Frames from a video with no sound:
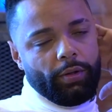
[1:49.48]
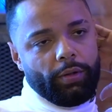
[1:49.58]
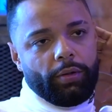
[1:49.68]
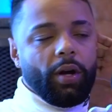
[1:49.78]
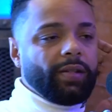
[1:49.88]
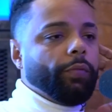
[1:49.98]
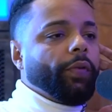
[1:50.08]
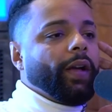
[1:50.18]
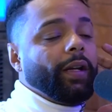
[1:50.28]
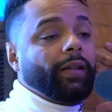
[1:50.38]
Nossa, vou
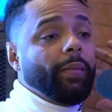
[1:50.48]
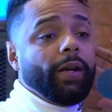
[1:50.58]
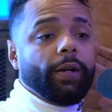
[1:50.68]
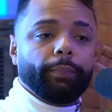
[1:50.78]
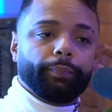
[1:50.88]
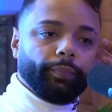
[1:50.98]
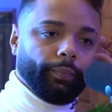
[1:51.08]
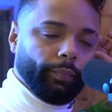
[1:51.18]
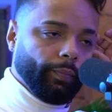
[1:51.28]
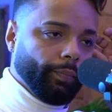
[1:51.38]
ficar aqui até amanhã.
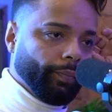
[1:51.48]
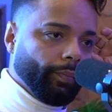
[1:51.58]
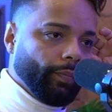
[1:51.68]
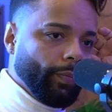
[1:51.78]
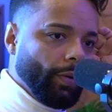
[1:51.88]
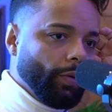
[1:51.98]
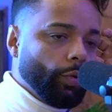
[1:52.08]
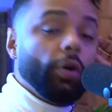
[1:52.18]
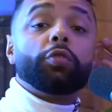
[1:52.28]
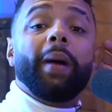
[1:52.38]

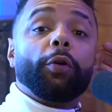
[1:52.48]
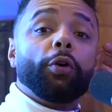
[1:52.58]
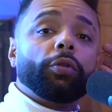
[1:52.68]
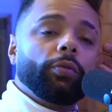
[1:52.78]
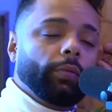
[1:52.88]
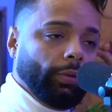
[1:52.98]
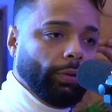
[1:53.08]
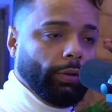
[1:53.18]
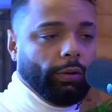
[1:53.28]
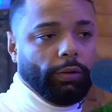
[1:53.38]
Sorriso Maroto.
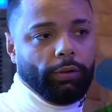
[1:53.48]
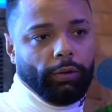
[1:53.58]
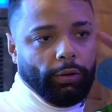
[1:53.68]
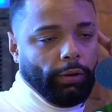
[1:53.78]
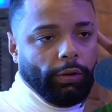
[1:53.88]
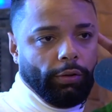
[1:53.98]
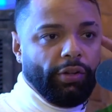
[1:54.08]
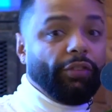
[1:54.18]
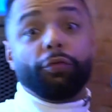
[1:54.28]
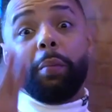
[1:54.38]

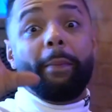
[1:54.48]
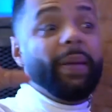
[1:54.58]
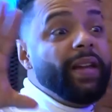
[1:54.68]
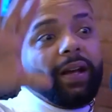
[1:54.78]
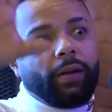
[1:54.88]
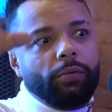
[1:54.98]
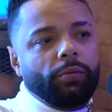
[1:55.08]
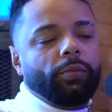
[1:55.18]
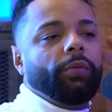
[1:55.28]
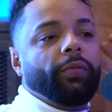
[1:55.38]
Já tive uma briga com
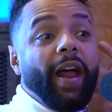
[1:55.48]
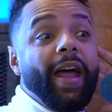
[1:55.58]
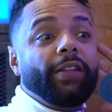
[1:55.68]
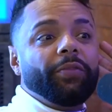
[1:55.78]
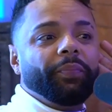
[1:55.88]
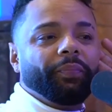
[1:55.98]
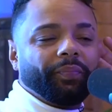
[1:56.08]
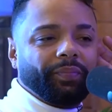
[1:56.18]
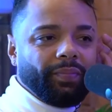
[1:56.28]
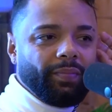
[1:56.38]
o Fred,
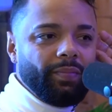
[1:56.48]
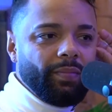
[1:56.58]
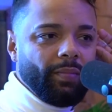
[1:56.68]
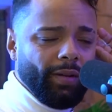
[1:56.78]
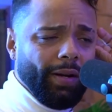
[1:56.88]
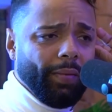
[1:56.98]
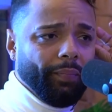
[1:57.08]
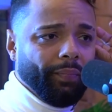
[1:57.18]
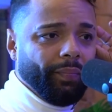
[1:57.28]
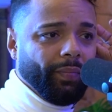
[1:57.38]
né?
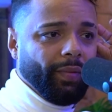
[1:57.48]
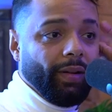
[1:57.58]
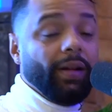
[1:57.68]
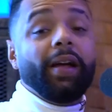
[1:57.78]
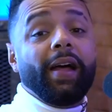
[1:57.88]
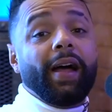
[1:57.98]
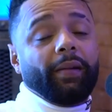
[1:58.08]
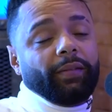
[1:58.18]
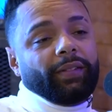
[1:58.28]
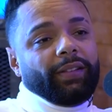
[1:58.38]
Com o Fred do, é. do
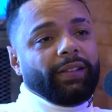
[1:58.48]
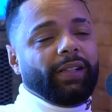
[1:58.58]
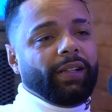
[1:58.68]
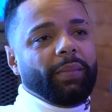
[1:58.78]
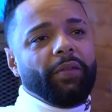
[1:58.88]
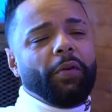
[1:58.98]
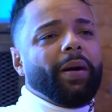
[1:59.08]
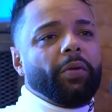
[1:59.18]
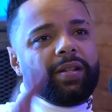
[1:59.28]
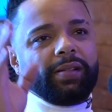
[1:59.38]
Sorriso? Foi uma
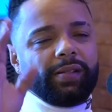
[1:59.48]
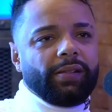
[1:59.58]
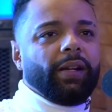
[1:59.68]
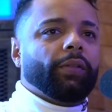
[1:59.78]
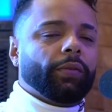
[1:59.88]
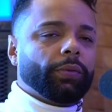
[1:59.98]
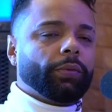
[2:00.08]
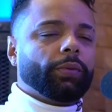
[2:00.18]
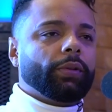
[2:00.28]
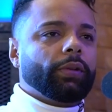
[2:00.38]
coisa assim, né?
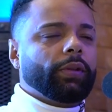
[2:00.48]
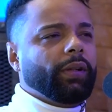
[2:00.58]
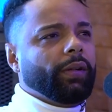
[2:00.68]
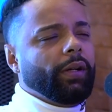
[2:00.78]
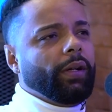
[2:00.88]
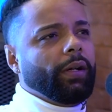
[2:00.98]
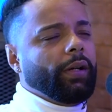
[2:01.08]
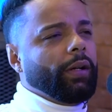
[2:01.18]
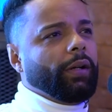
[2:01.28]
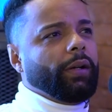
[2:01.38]
Um...
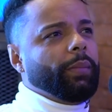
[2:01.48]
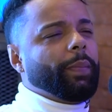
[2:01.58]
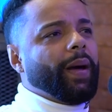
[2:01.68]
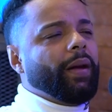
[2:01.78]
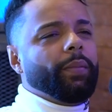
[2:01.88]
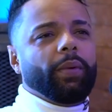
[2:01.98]
Pare...